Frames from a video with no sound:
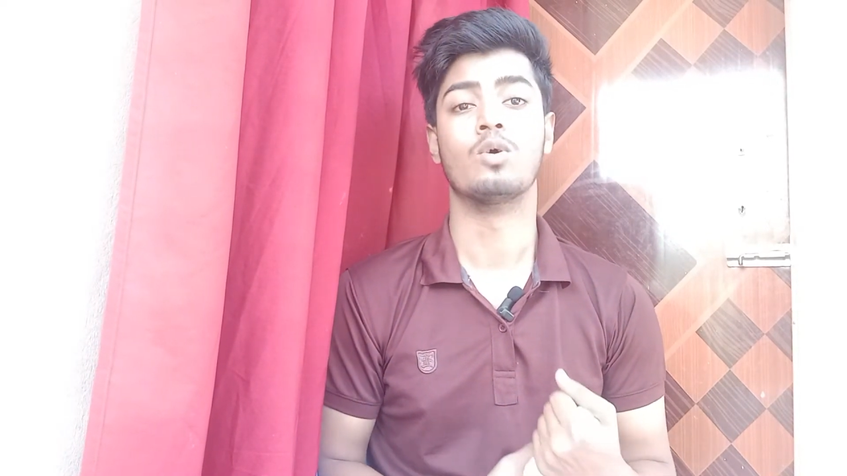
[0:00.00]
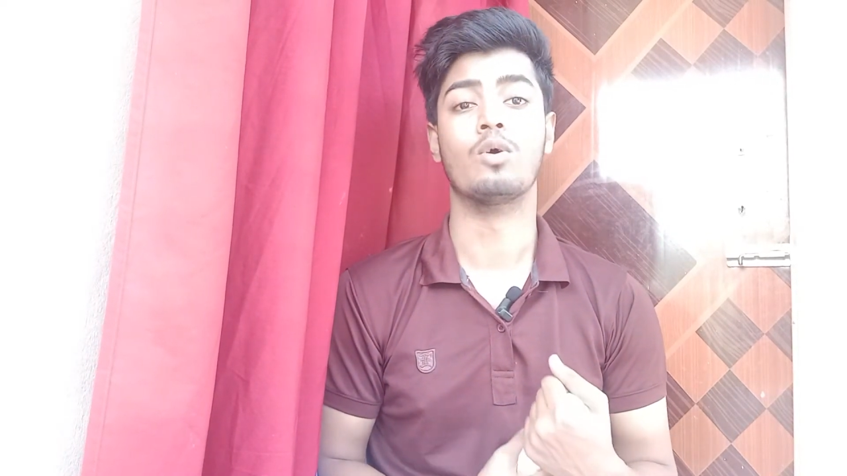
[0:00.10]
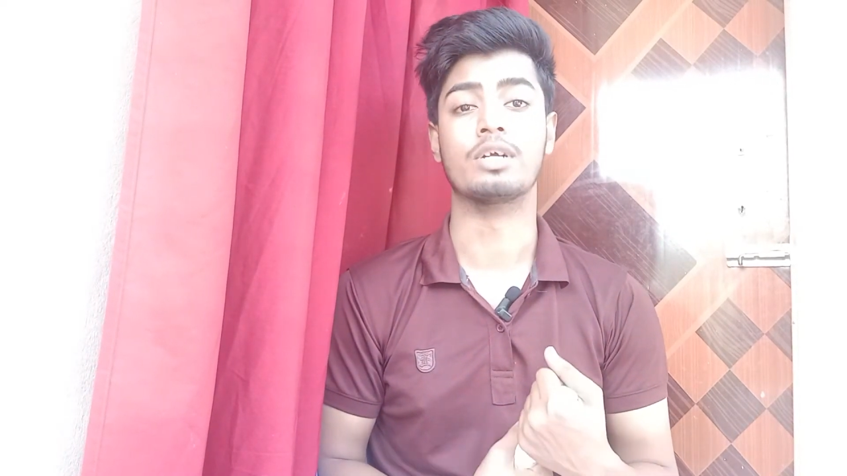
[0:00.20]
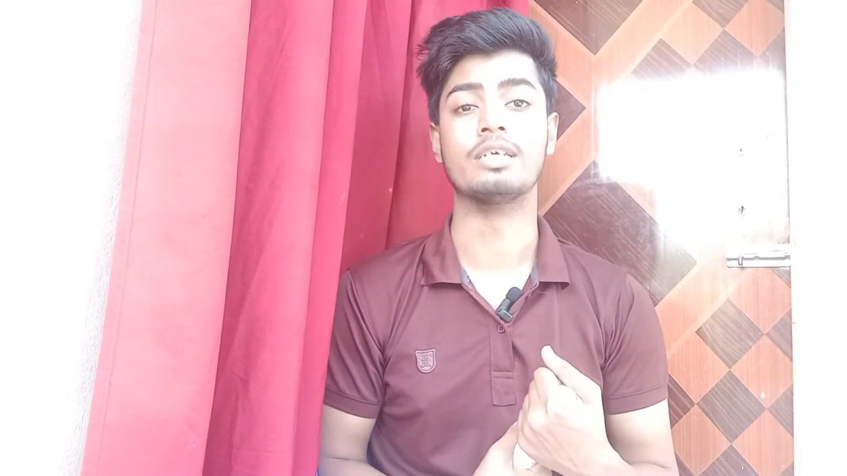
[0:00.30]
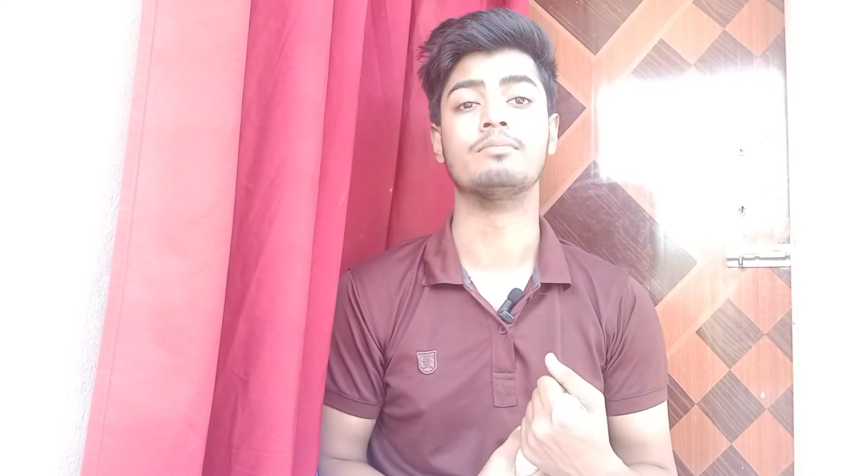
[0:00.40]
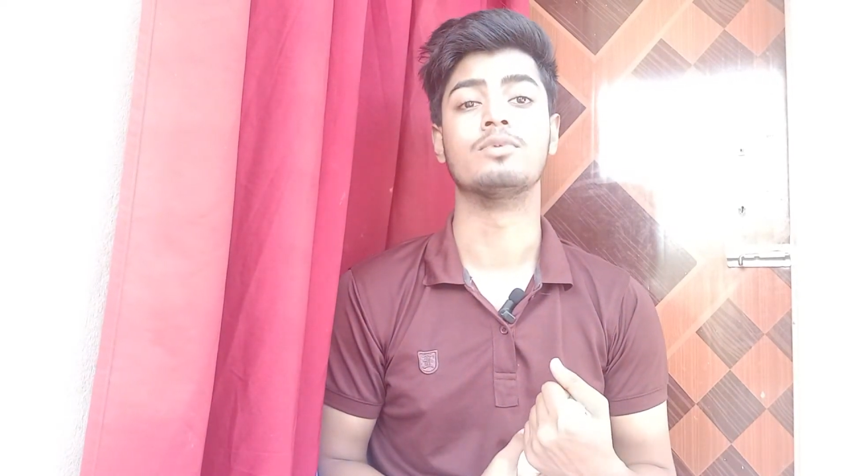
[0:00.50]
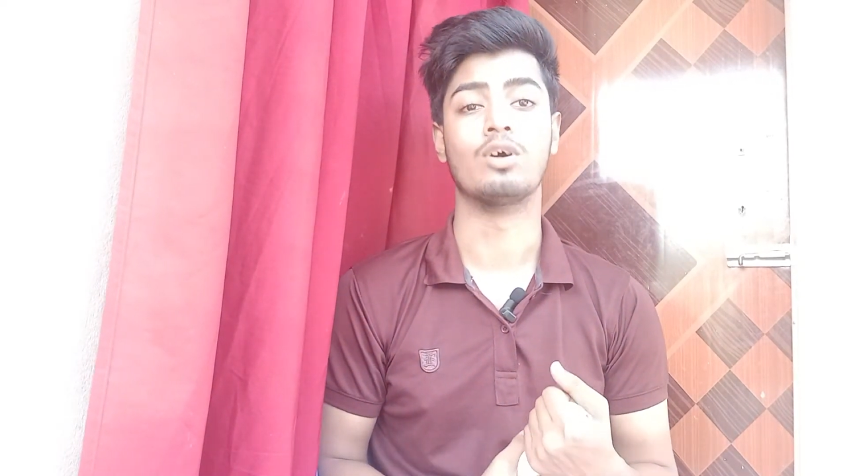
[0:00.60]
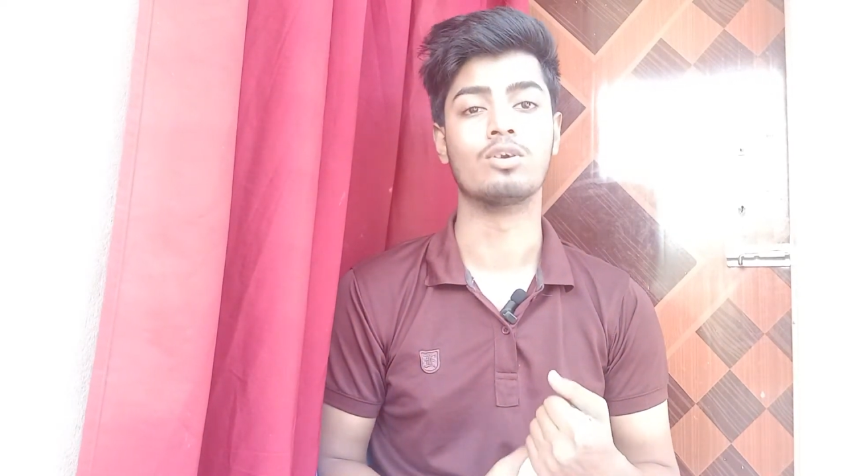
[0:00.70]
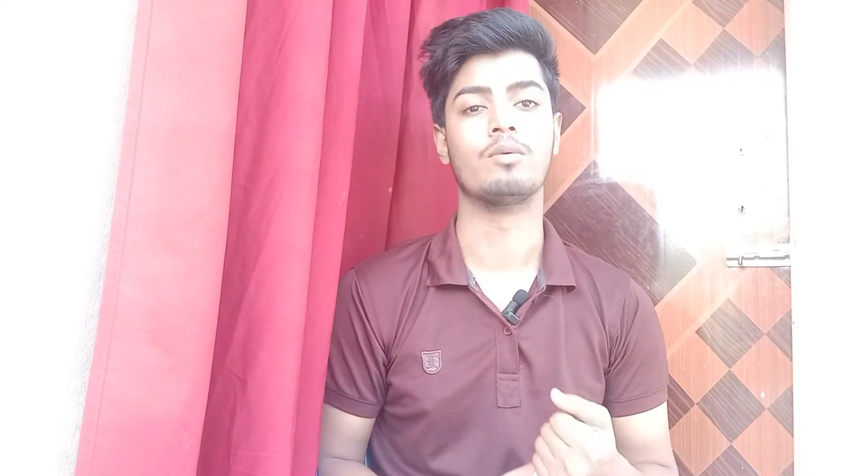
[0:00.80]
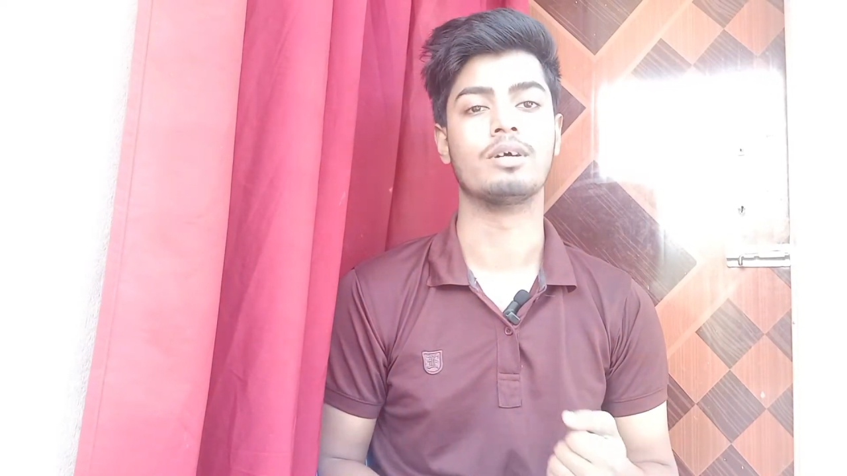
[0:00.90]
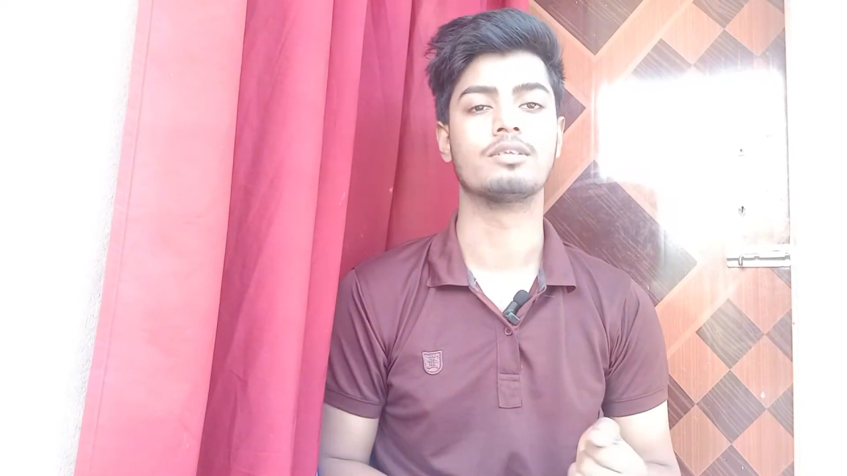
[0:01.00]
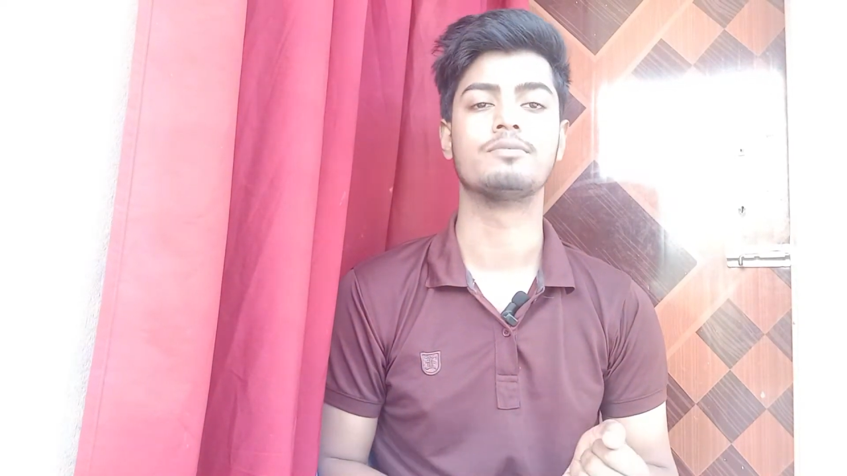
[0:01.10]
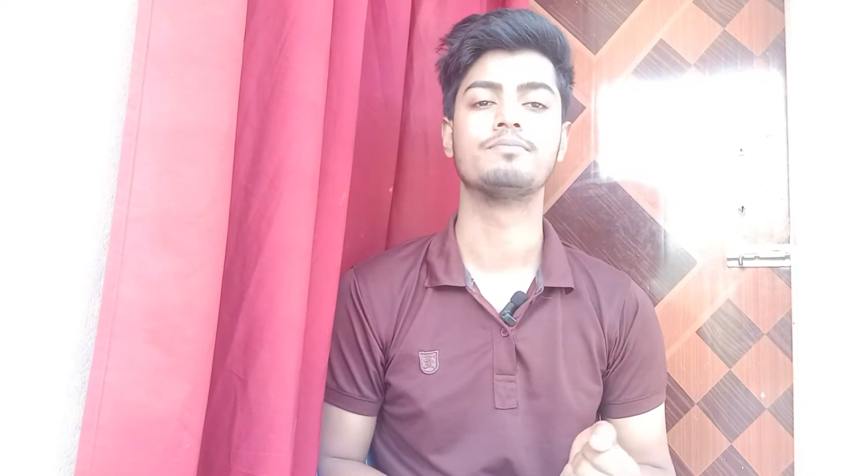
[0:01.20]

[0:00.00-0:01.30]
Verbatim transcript: অগ্রিম ধন্যবাদ